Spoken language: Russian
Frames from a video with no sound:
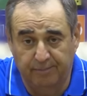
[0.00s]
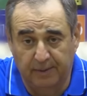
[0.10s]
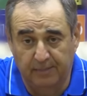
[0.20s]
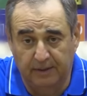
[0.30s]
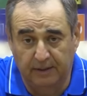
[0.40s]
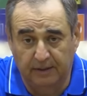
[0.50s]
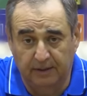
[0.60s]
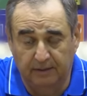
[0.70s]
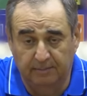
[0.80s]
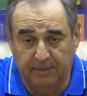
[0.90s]
премьер
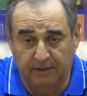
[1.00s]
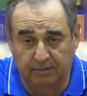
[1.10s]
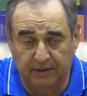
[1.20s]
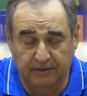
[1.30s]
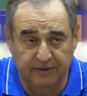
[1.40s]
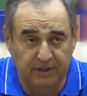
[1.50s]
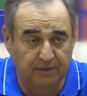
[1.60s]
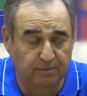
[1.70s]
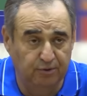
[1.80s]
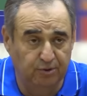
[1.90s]
лиги поэтому где-то в начале
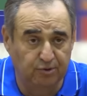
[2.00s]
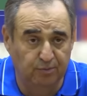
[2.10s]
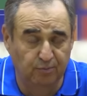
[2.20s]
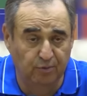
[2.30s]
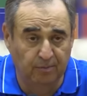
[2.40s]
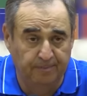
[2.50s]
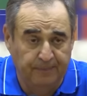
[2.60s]
был чуть сумбур.